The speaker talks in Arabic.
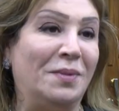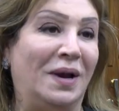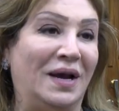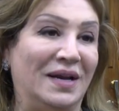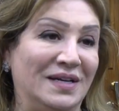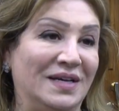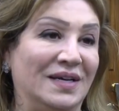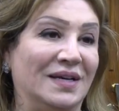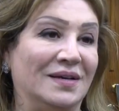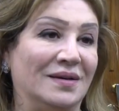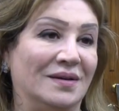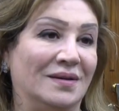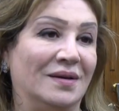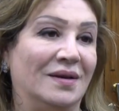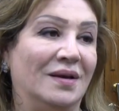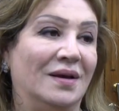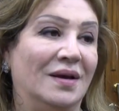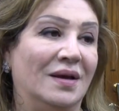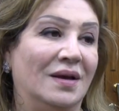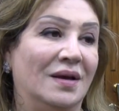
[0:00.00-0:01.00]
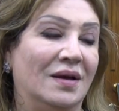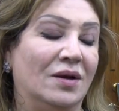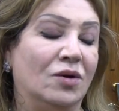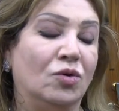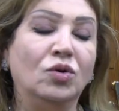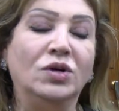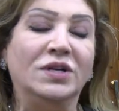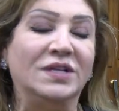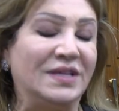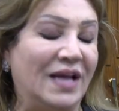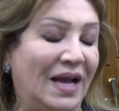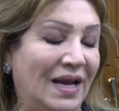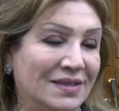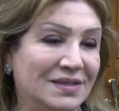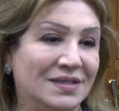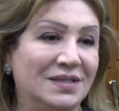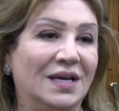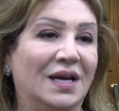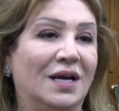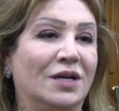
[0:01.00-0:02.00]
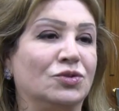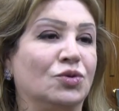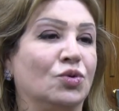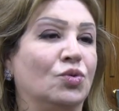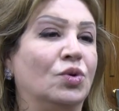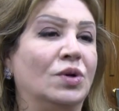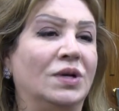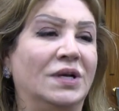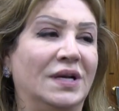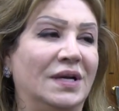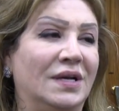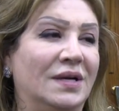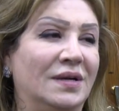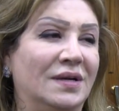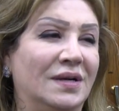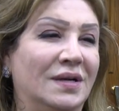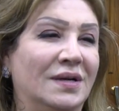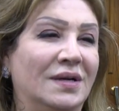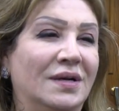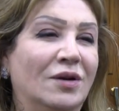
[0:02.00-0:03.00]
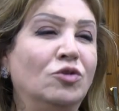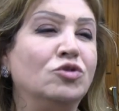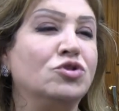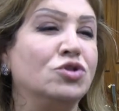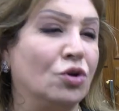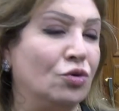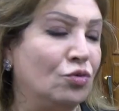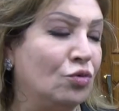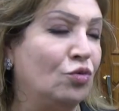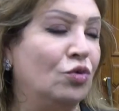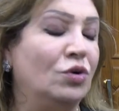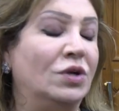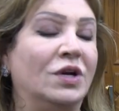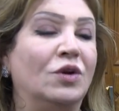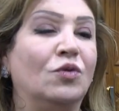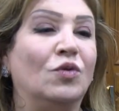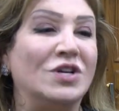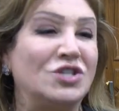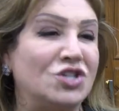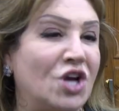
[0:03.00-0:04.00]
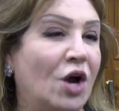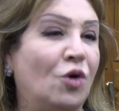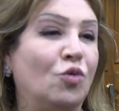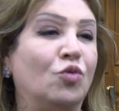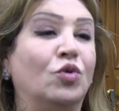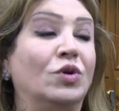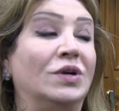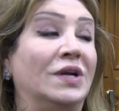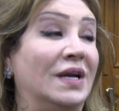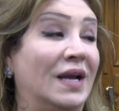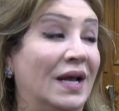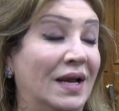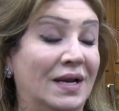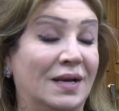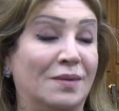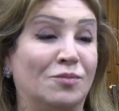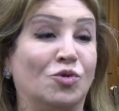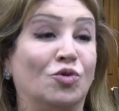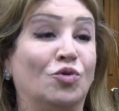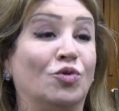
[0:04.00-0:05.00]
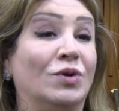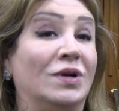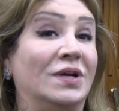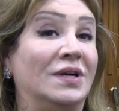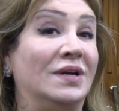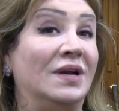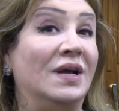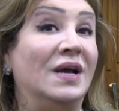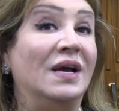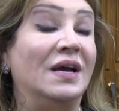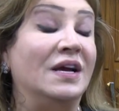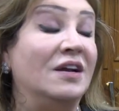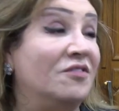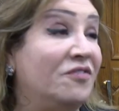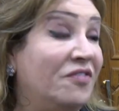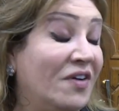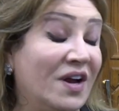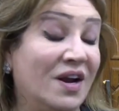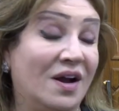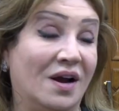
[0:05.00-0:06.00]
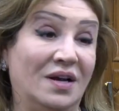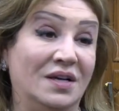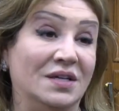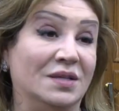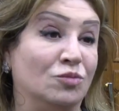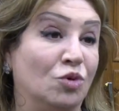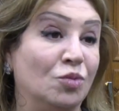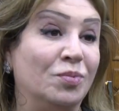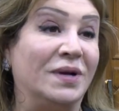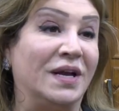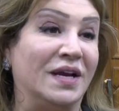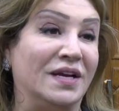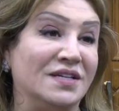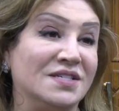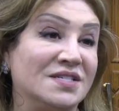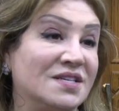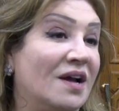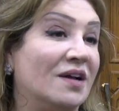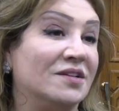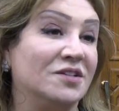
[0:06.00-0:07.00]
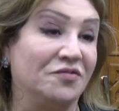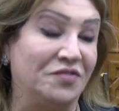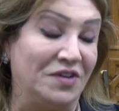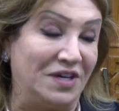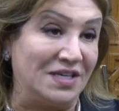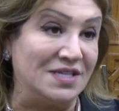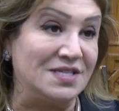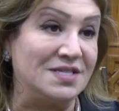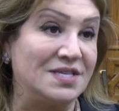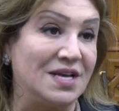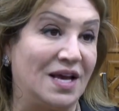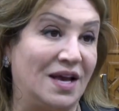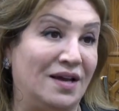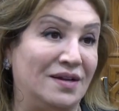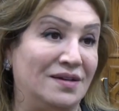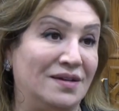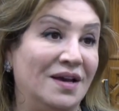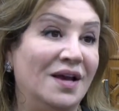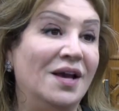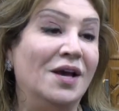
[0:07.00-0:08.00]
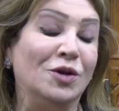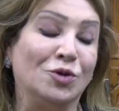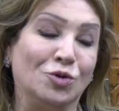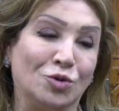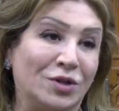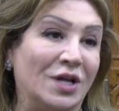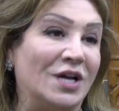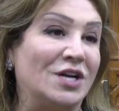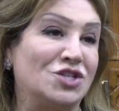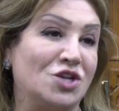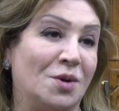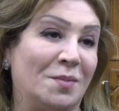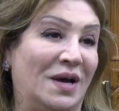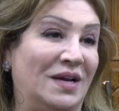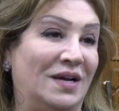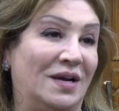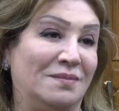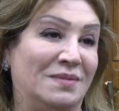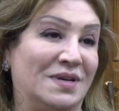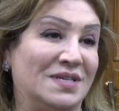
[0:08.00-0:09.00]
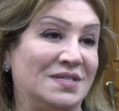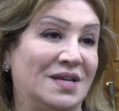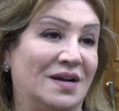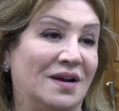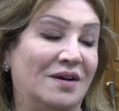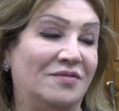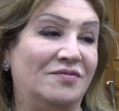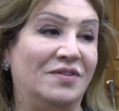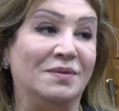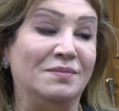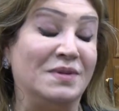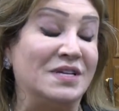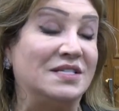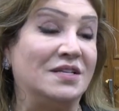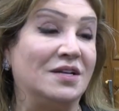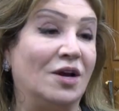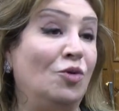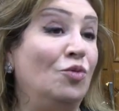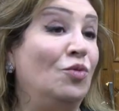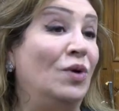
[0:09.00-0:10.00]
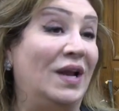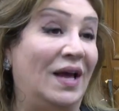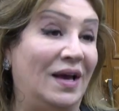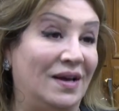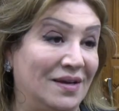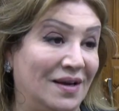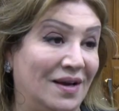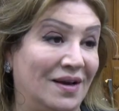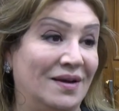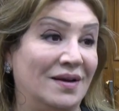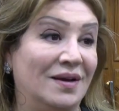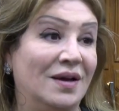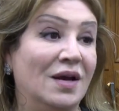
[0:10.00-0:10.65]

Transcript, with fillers: عليه كل التحديات وكل الحزن وكل الوجع وكل الألم وكل الفرح اللي ممكن يصادف الإنسان يترجم على المسرح فالمسرح هو الحياة